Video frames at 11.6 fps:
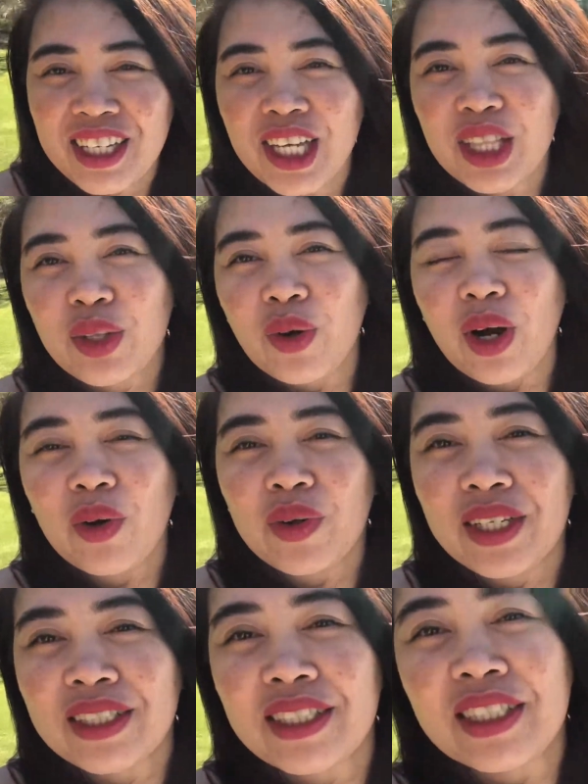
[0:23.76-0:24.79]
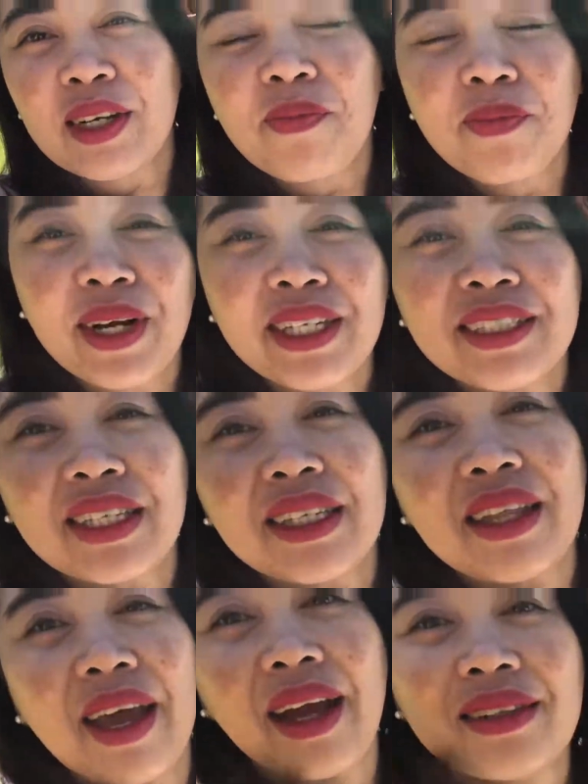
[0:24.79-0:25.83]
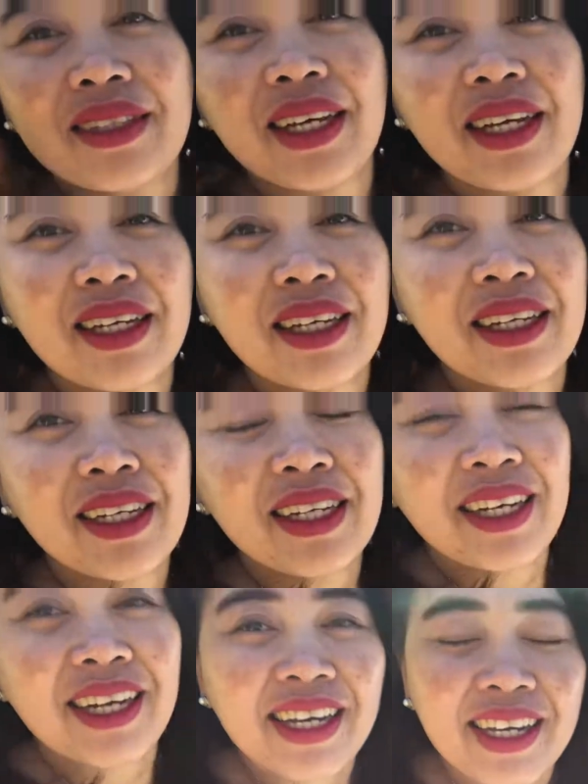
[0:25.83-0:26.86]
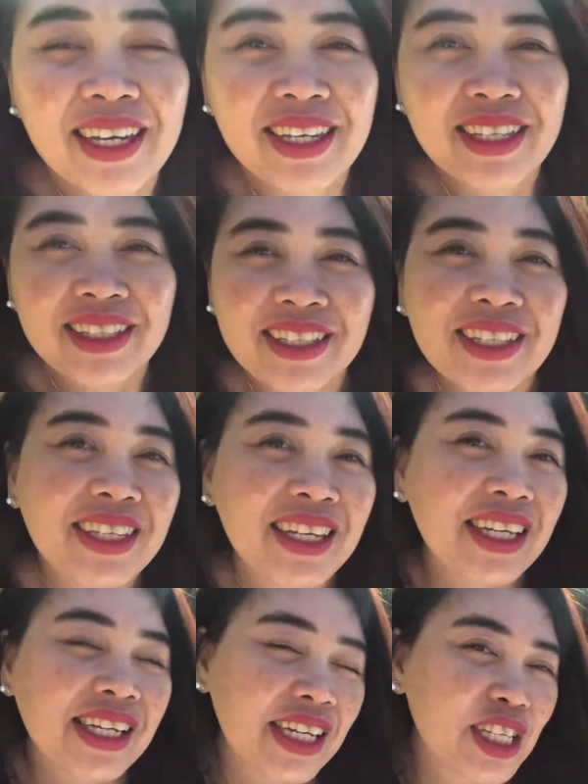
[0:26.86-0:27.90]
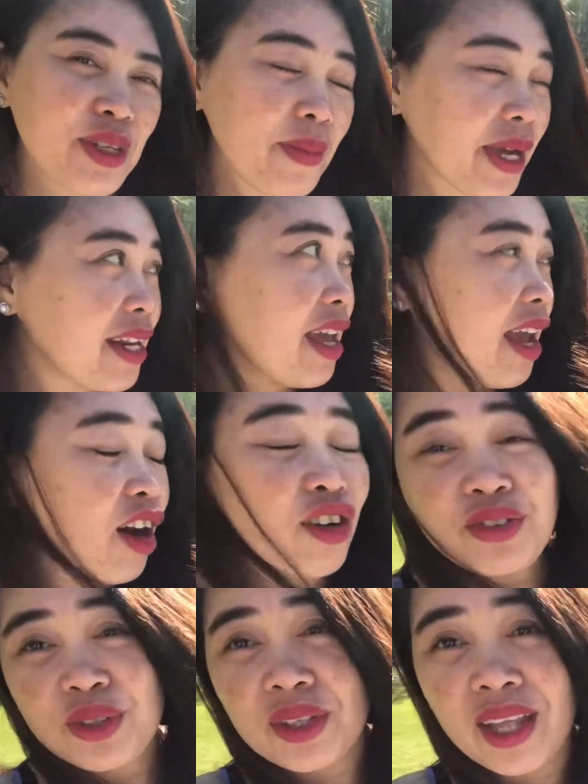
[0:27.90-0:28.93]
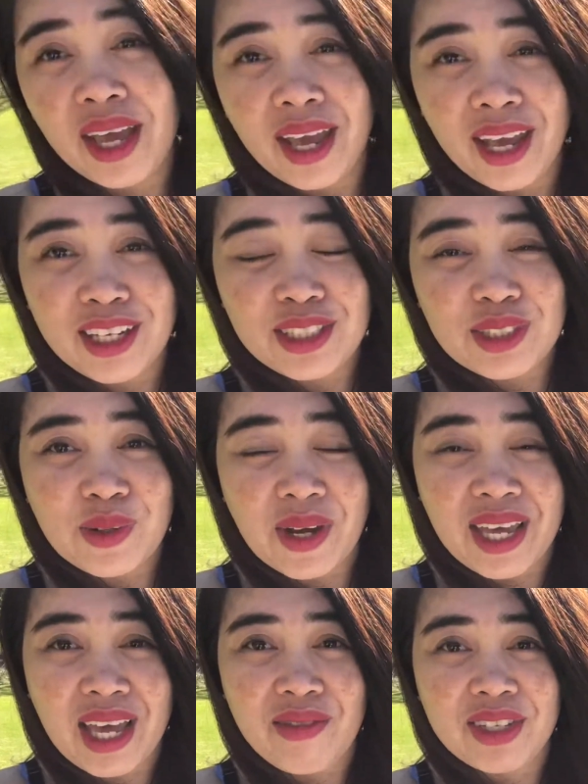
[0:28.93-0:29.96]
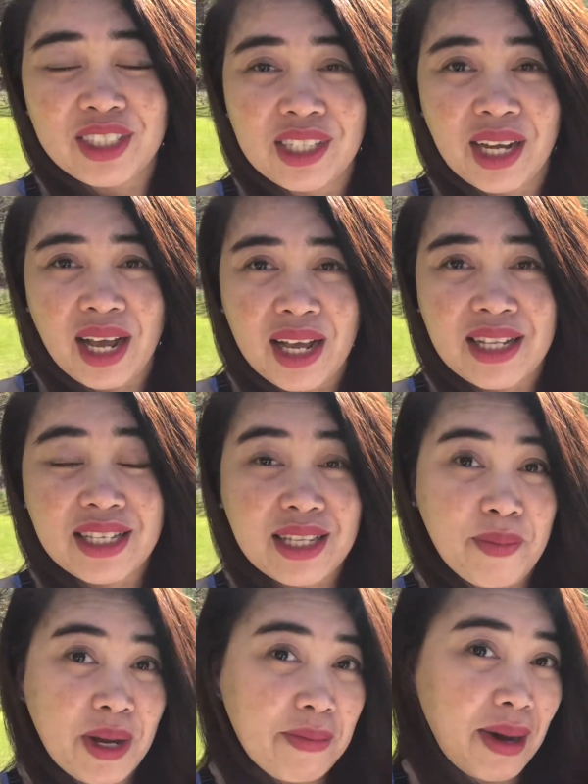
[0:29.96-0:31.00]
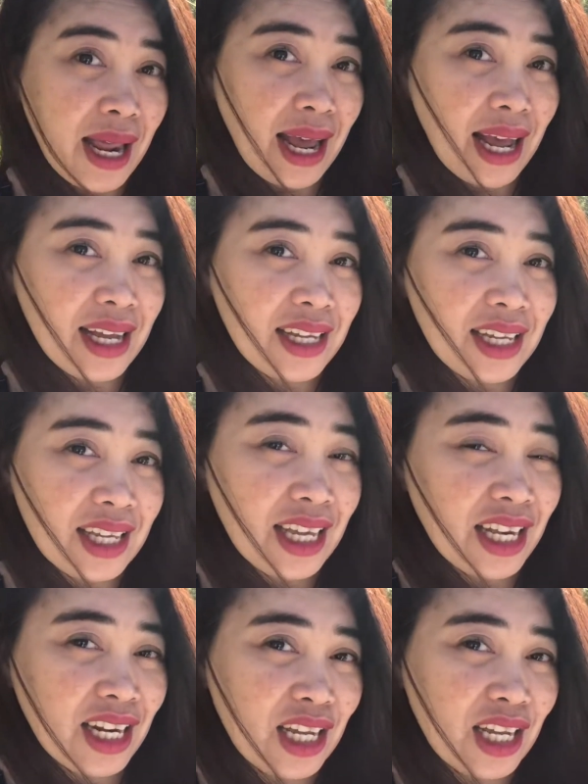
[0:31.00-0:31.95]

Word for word: dito ako nagsasampay sa deck. Ayan, It's my day off today, so I have a chance na mag-vlog in